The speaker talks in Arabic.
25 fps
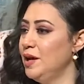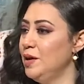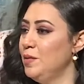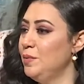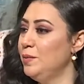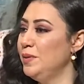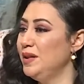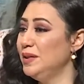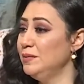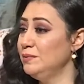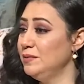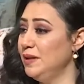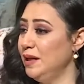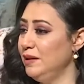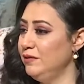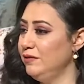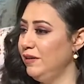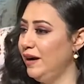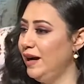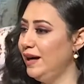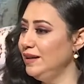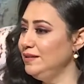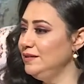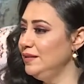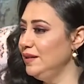بيمدح في
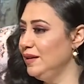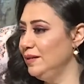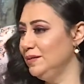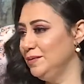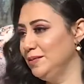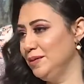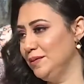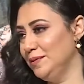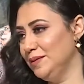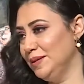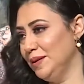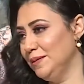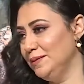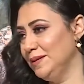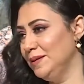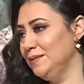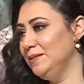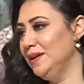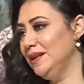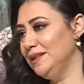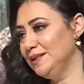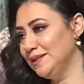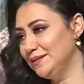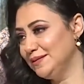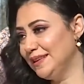حد انت
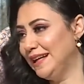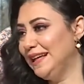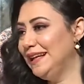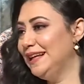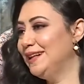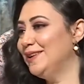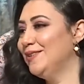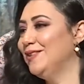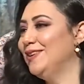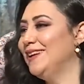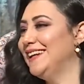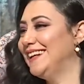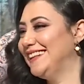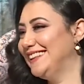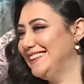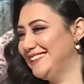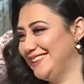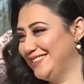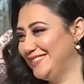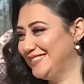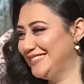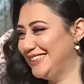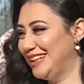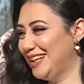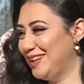بتمدح طب تعالى انا اقول لك انت
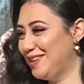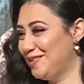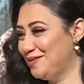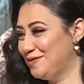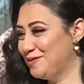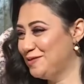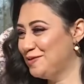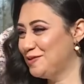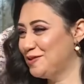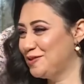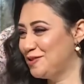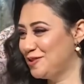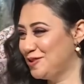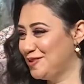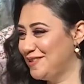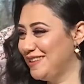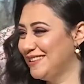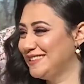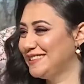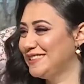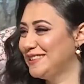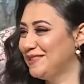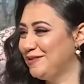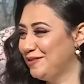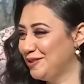ما تعرفوش ده
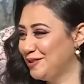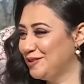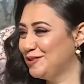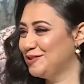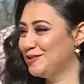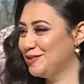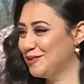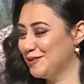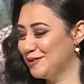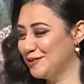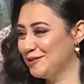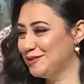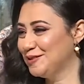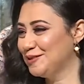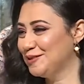صفته صفته ده